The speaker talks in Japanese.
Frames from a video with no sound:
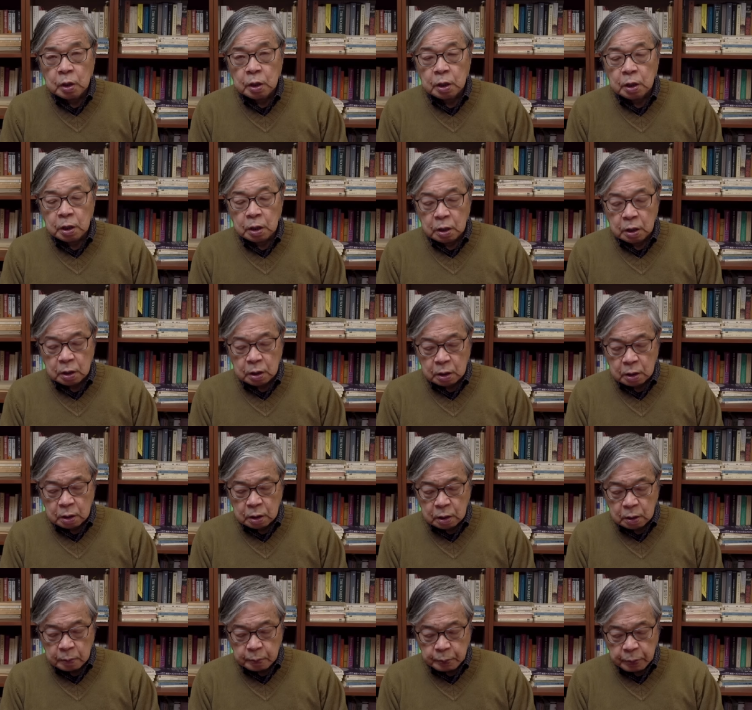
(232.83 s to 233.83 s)

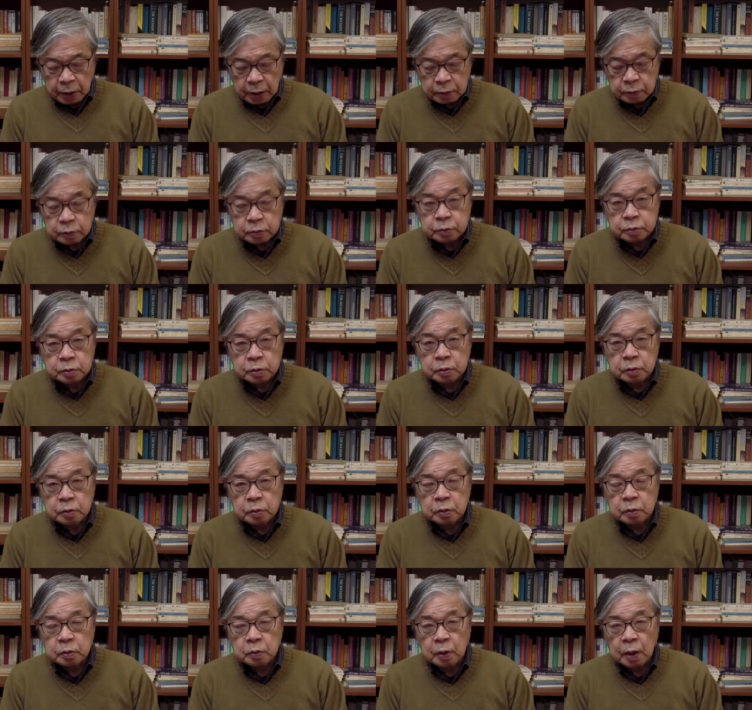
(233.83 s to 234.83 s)
えー、パイロットの
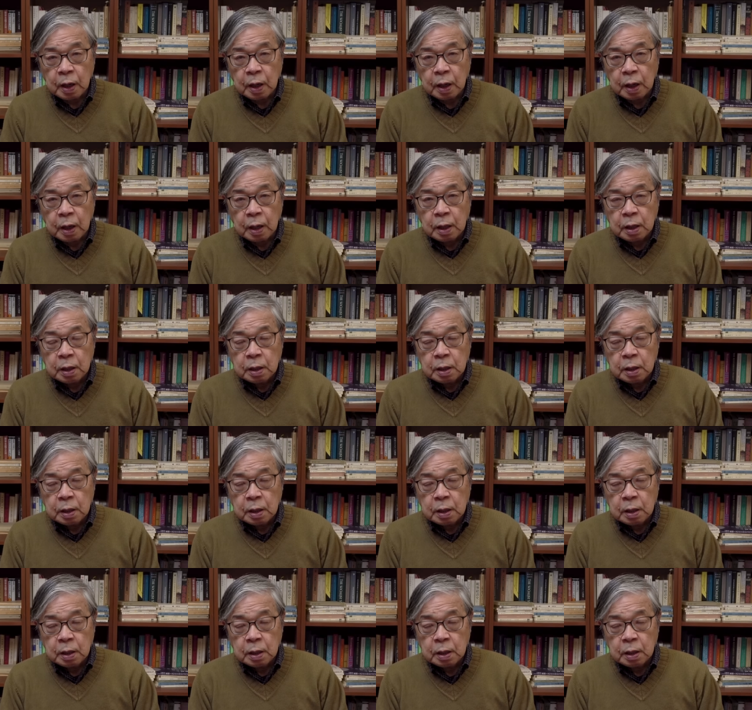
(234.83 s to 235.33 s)
方は